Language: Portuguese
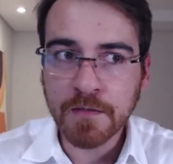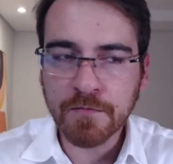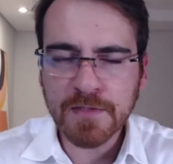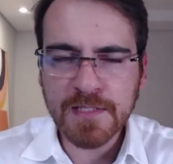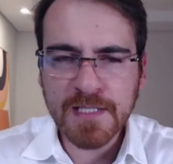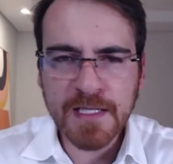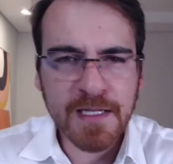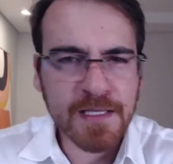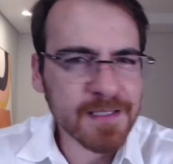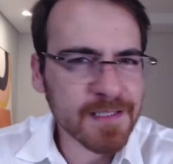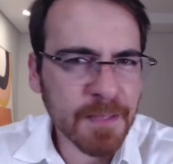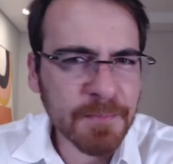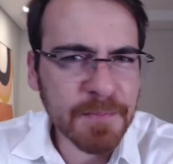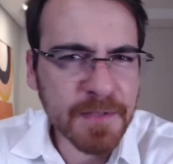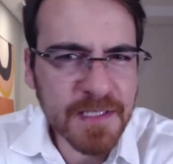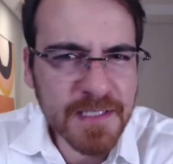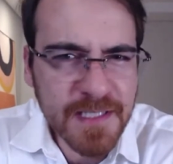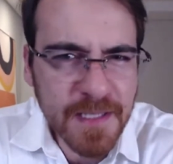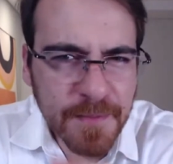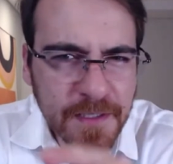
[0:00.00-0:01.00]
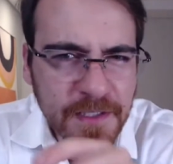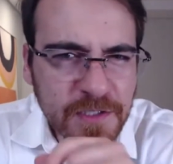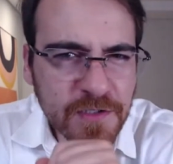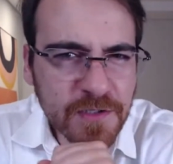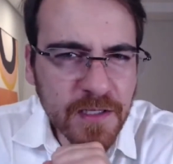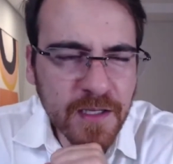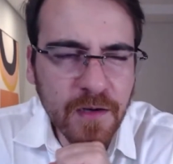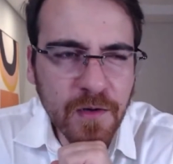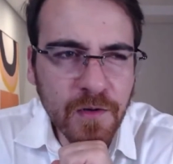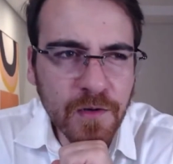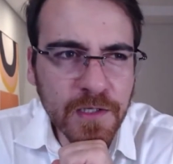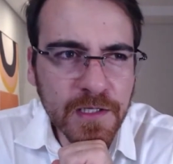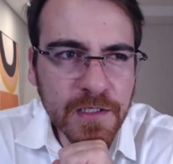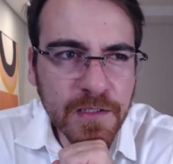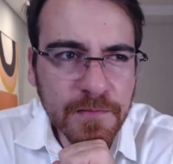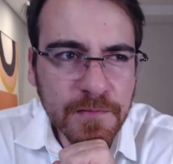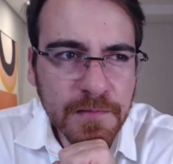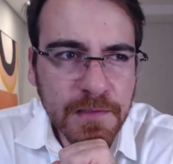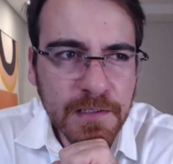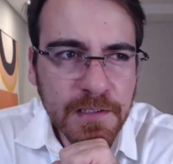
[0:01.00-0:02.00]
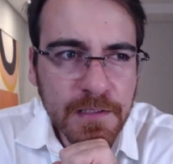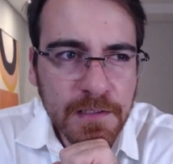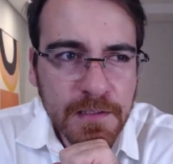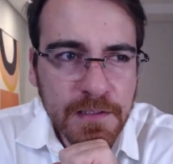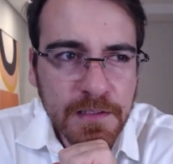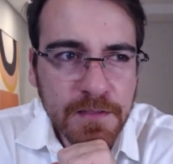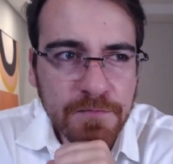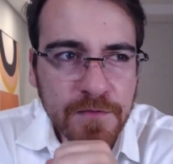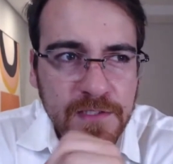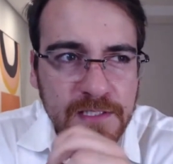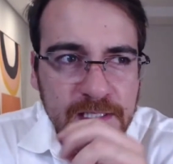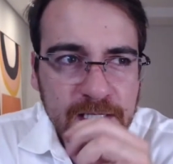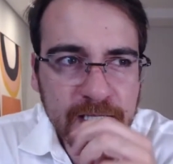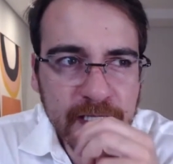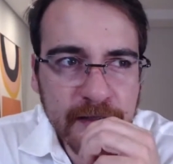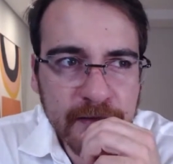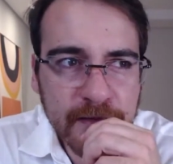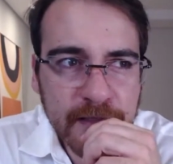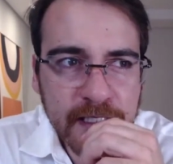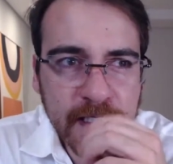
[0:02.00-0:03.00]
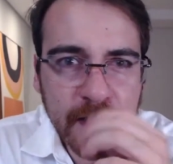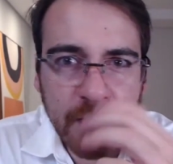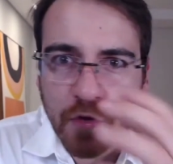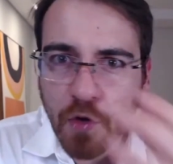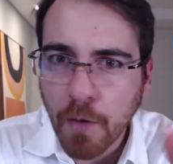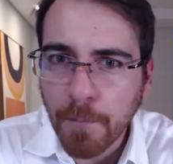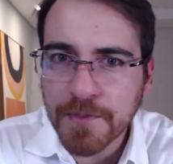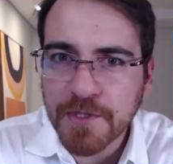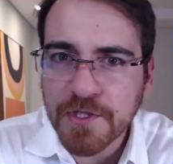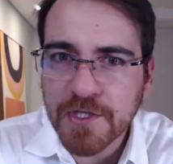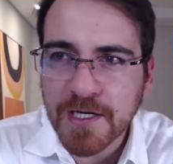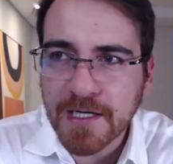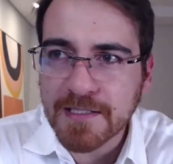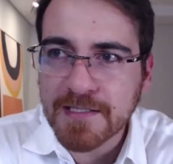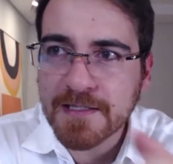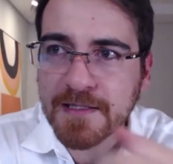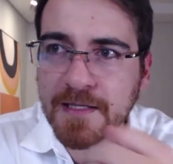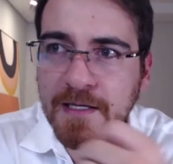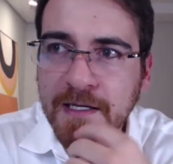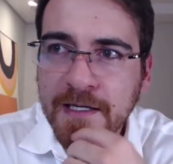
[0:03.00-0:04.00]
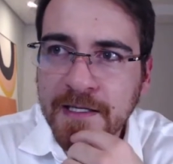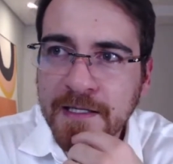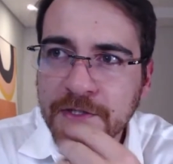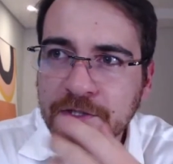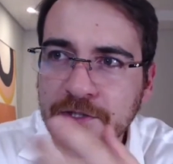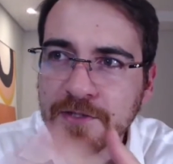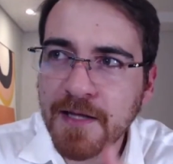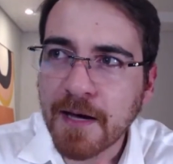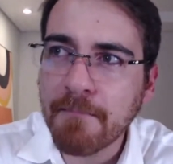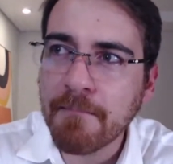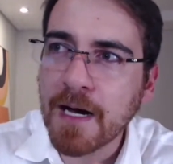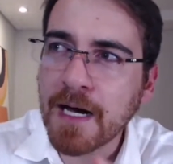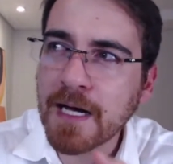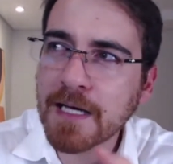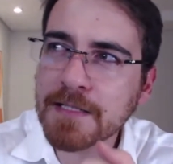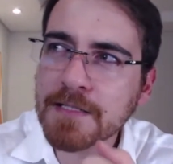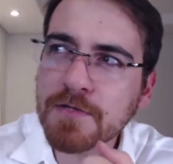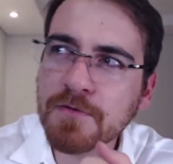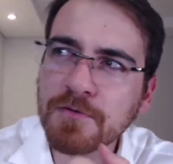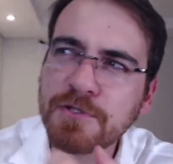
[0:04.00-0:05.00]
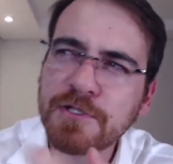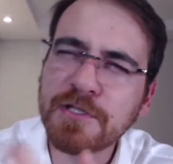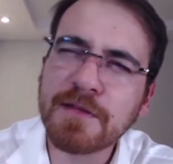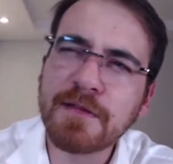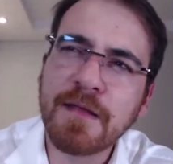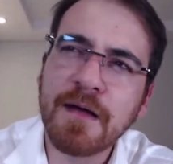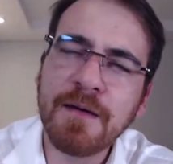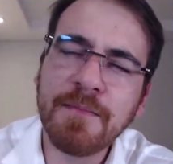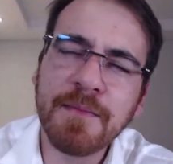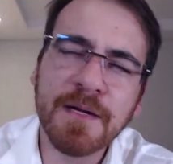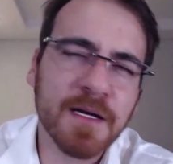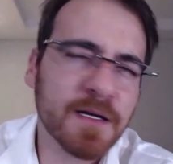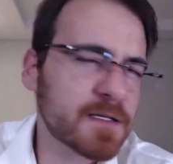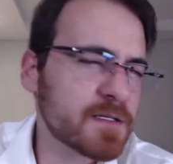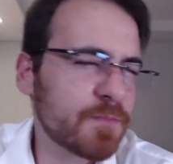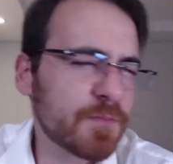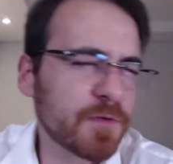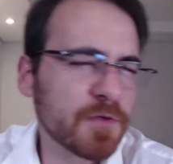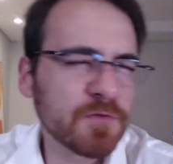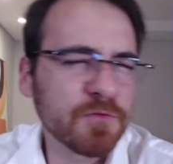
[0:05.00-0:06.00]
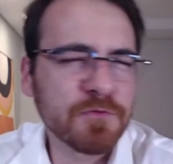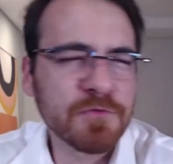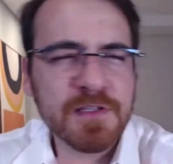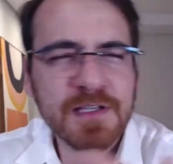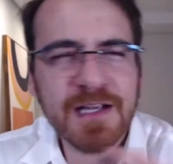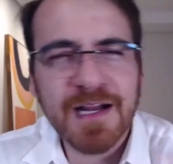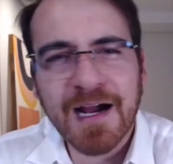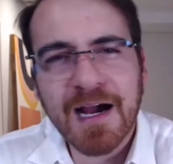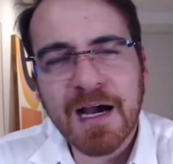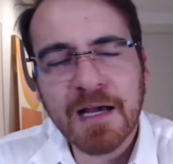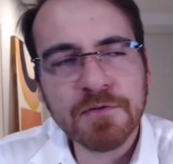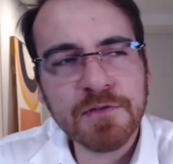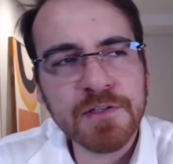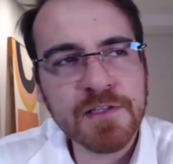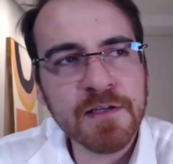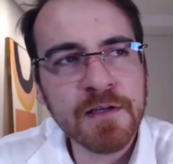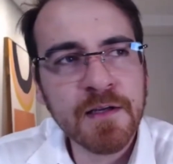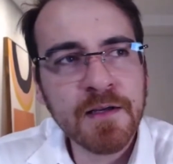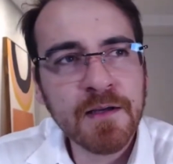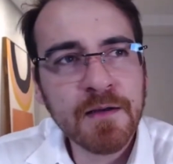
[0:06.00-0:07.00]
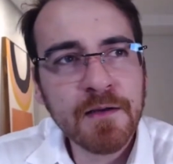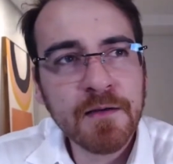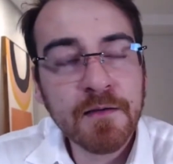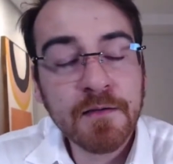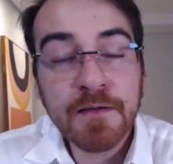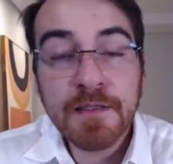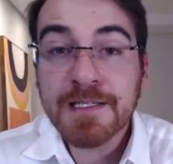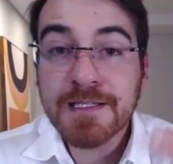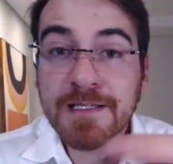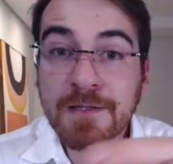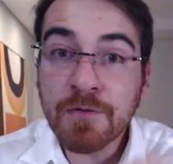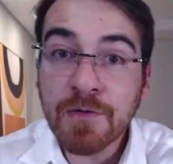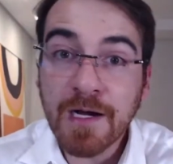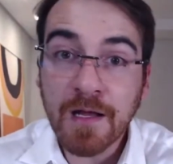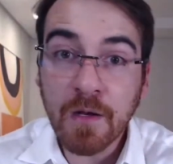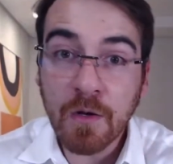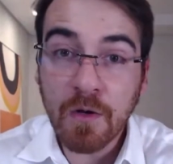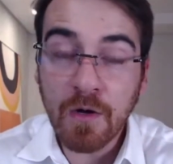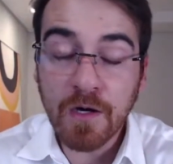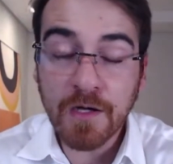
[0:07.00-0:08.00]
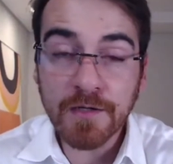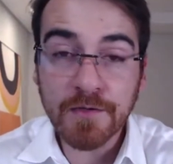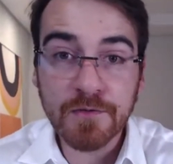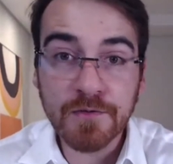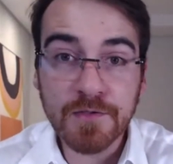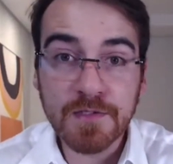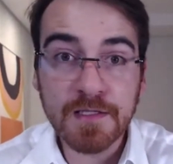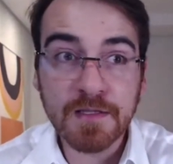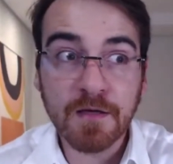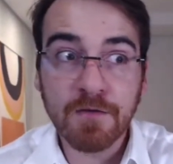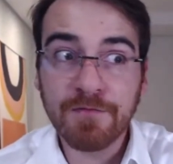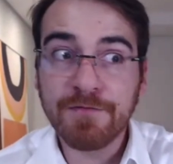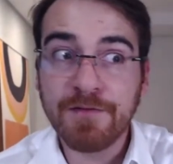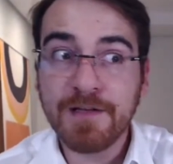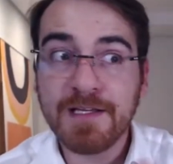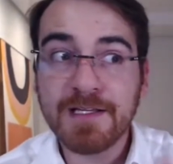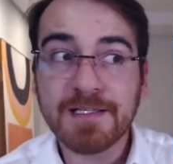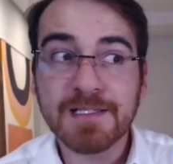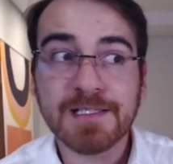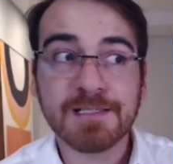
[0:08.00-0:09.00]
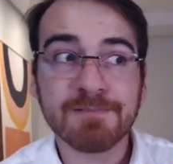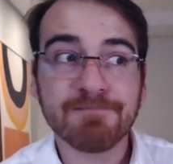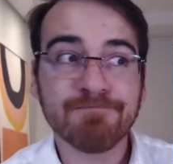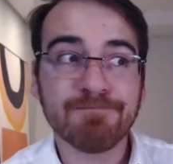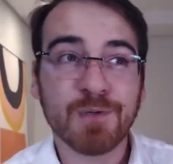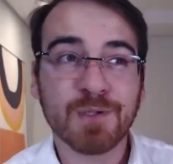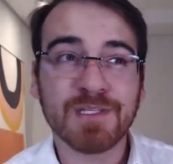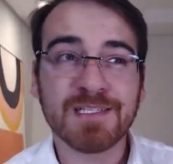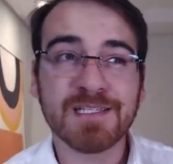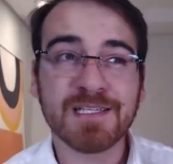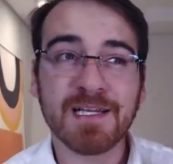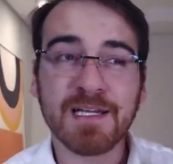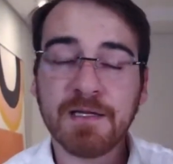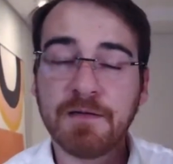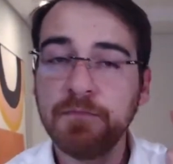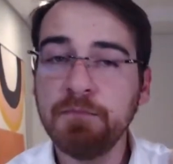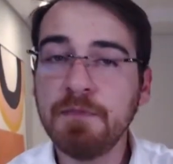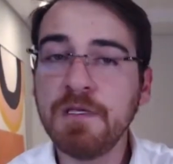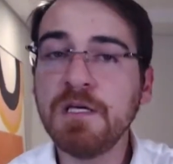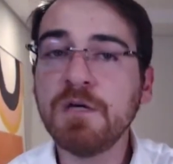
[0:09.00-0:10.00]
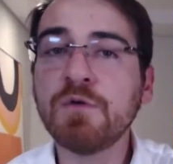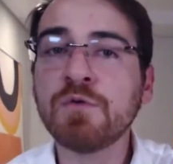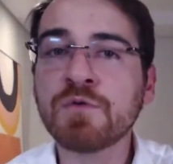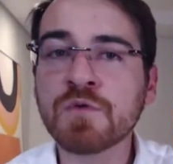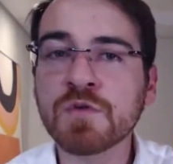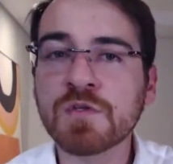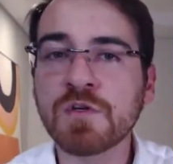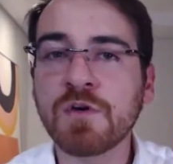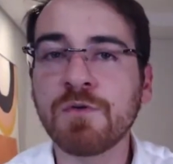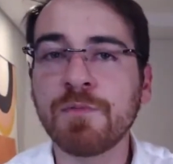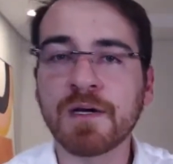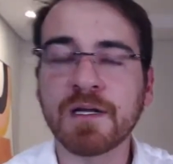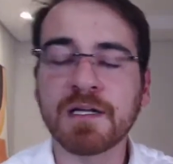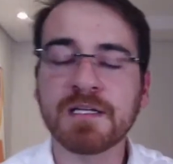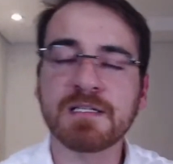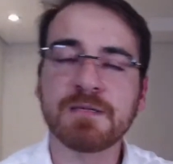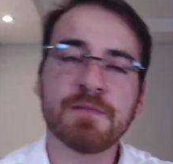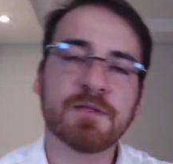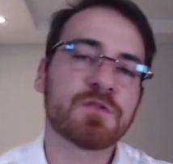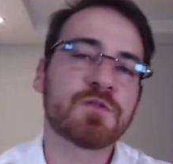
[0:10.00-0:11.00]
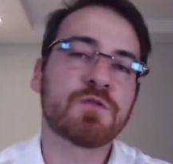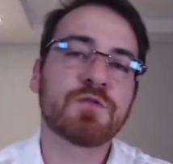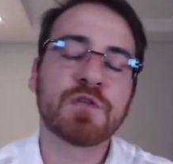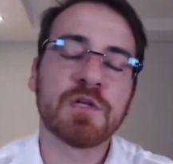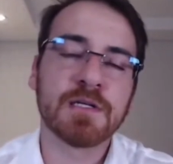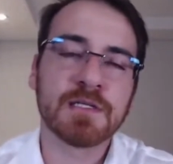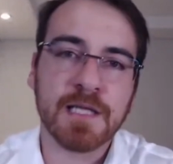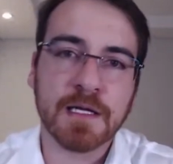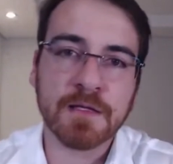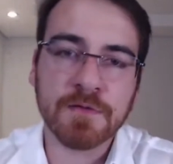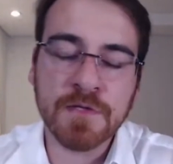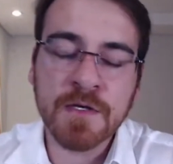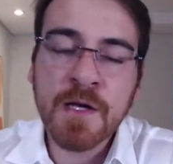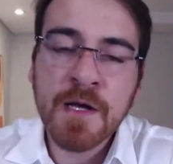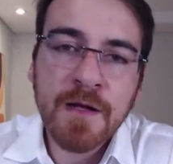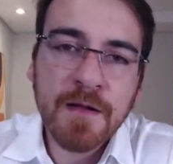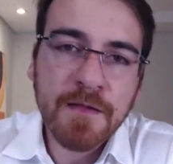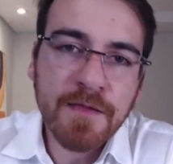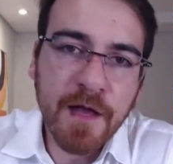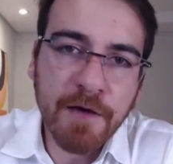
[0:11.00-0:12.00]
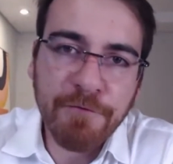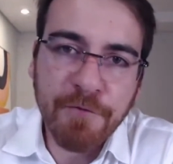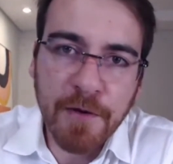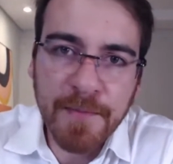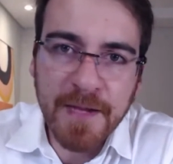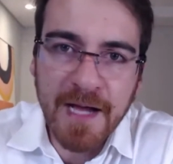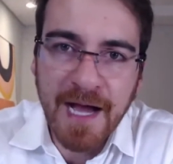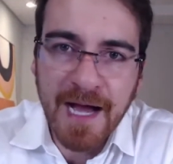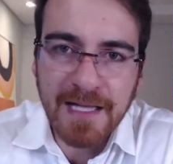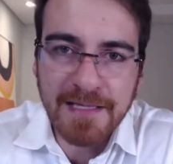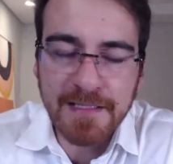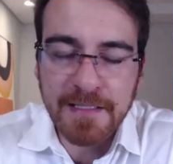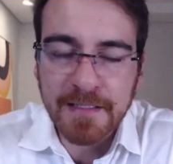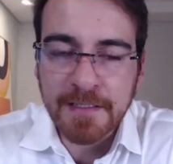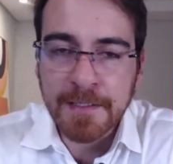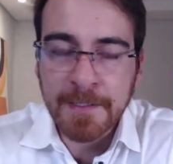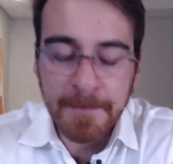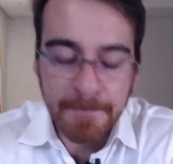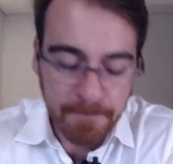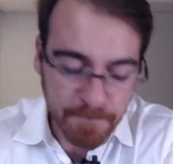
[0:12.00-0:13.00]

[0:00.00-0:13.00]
E você nem sabe que semente tem caloria e você se entope de castanha, de damasco, de tâmara, que são produtos caros e são calóricos e talvez podem ser inimigos do seu emagrecimento se utilizados da forma errada.